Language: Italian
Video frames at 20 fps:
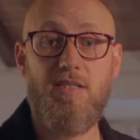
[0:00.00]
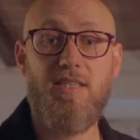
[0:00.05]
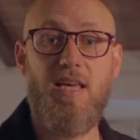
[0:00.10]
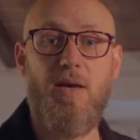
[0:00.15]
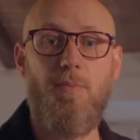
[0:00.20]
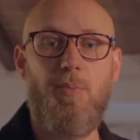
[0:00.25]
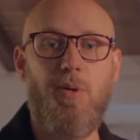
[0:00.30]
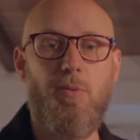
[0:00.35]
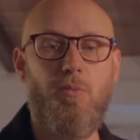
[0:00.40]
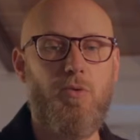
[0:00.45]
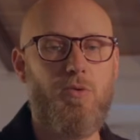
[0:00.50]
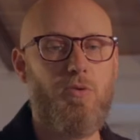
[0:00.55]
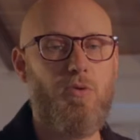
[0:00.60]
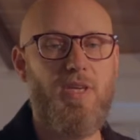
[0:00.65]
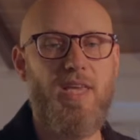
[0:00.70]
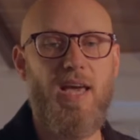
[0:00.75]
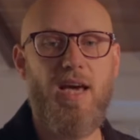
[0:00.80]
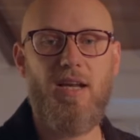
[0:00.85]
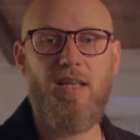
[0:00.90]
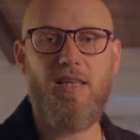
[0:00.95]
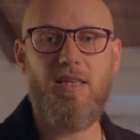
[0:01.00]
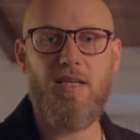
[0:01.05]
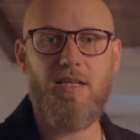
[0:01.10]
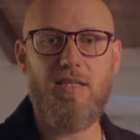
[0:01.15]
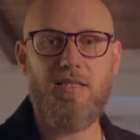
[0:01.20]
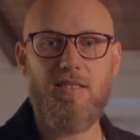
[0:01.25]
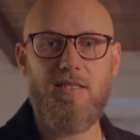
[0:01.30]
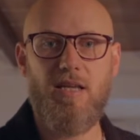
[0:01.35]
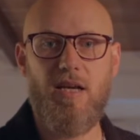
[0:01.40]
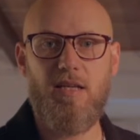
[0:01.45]
sempre molto chiaro e
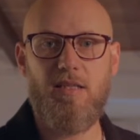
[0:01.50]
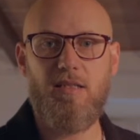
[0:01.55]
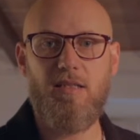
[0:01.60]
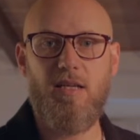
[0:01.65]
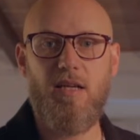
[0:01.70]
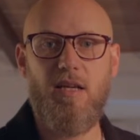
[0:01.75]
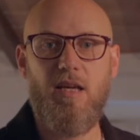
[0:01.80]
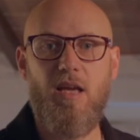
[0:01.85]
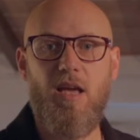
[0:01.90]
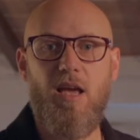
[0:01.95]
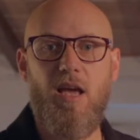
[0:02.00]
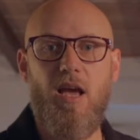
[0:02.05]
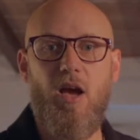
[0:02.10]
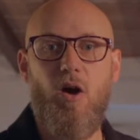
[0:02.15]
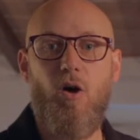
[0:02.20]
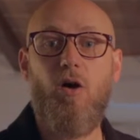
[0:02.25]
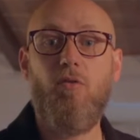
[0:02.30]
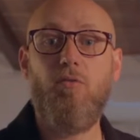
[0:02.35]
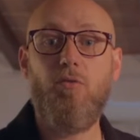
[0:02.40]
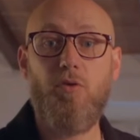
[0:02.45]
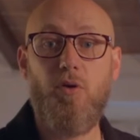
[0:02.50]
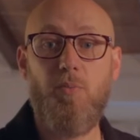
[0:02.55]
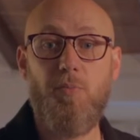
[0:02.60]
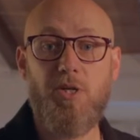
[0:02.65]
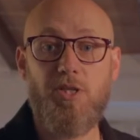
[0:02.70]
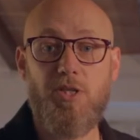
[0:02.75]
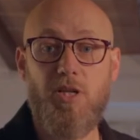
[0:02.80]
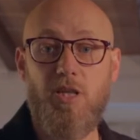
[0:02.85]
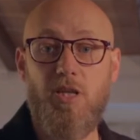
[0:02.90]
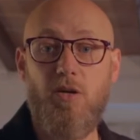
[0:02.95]
interessante. Ho avuto il
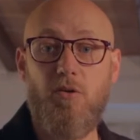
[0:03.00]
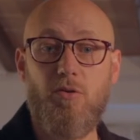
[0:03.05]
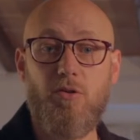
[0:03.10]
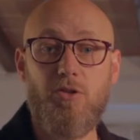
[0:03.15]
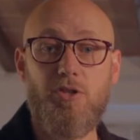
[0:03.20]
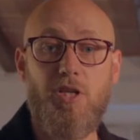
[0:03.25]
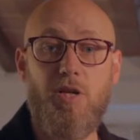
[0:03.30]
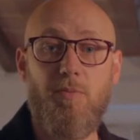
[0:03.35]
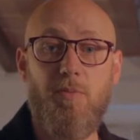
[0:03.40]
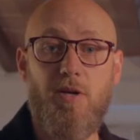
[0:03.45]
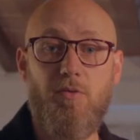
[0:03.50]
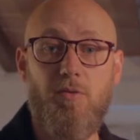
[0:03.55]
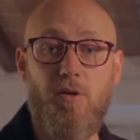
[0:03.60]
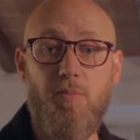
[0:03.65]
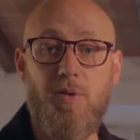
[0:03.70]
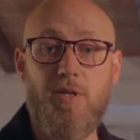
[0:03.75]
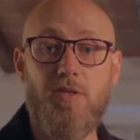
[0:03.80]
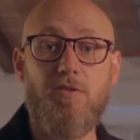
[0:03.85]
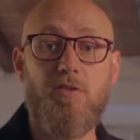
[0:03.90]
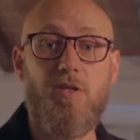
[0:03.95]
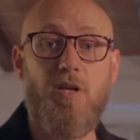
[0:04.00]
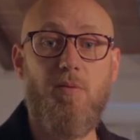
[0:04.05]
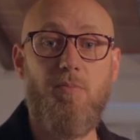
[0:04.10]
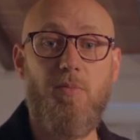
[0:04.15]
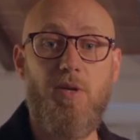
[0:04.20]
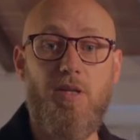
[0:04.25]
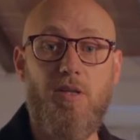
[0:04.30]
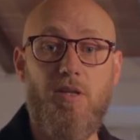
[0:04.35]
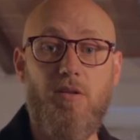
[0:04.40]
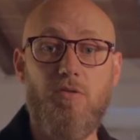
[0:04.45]
piacere di conoscere Manuel
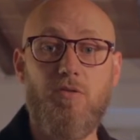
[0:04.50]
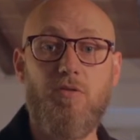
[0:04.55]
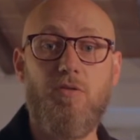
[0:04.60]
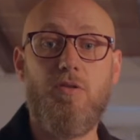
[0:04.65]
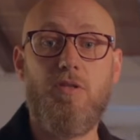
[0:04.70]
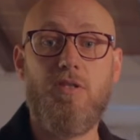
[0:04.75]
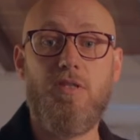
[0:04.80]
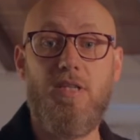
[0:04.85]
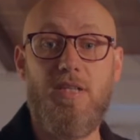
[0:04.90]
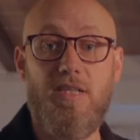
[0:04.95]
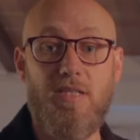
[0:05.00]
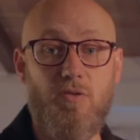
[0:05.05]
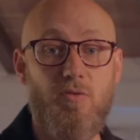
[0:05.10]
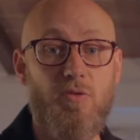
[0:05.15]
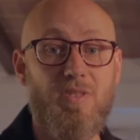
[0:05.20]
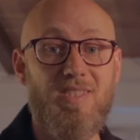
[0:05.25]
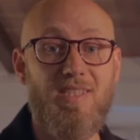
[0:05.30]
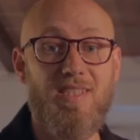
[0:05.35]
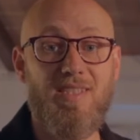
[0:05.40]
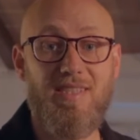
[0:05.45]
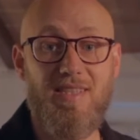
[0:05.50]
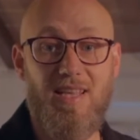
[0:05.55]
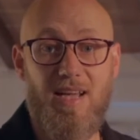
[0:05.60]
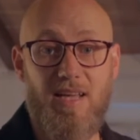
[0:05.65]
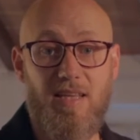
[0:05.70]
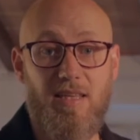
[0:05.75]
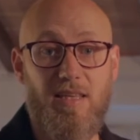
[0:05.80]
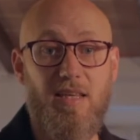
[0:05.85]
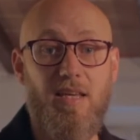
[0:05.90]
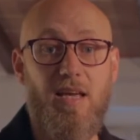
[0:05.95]
personalmente scorso, la scorsa
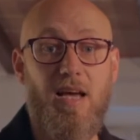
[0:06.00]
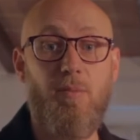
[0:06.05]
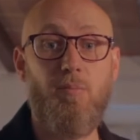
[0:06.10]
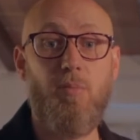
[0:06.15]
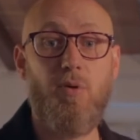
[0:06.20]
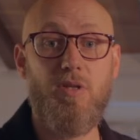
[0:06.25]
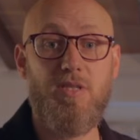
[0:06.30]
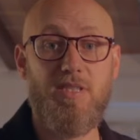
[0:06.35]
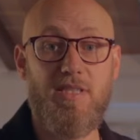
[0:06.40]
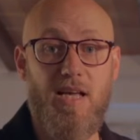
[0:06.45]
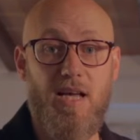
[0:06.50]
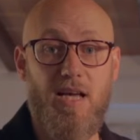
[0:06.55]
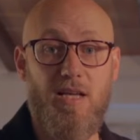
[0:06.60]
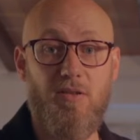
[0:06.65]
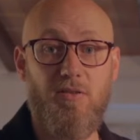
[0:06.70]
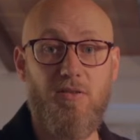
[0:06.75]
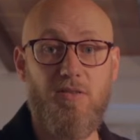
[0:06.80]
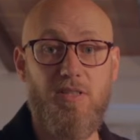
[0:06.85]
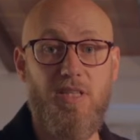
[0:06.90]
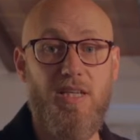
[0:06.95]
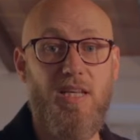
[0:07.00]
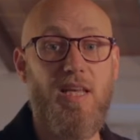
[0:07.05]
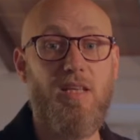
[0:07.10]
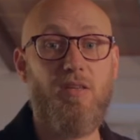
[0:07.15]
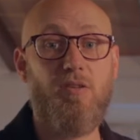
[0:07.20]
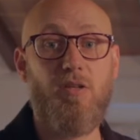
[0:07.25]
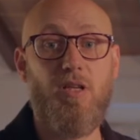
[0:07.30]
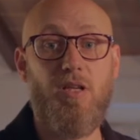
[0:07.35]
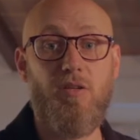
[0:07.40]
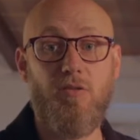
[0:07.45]
estate a Bolzano, di
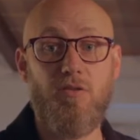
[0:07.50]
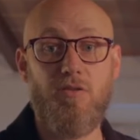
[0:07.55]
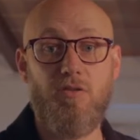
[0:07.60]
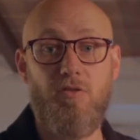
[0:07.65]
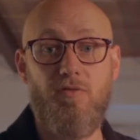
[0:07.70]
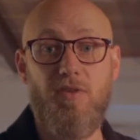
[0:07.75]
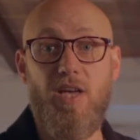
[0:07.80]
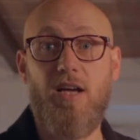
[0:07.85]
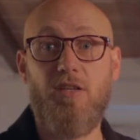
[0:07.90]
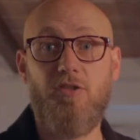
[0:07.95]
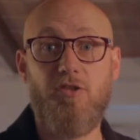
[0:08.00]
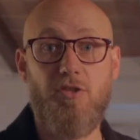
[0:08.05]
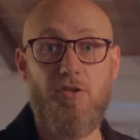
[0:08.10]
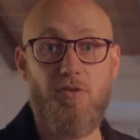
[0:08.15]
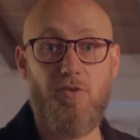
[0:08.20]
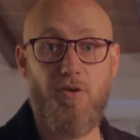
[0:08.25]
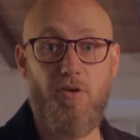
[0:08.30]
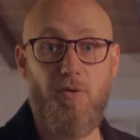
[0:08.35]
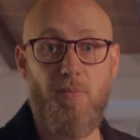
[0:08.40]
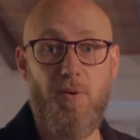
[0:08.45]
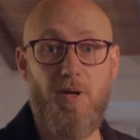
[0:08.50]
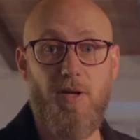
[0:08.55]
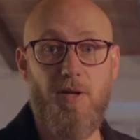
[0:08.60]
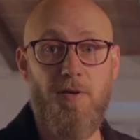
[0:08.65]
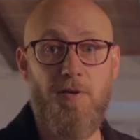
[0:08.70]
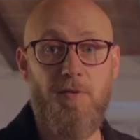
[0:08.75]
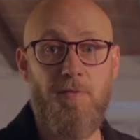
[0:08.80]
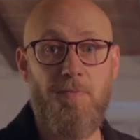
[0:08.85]
rientro dal nostro viaggio in Europa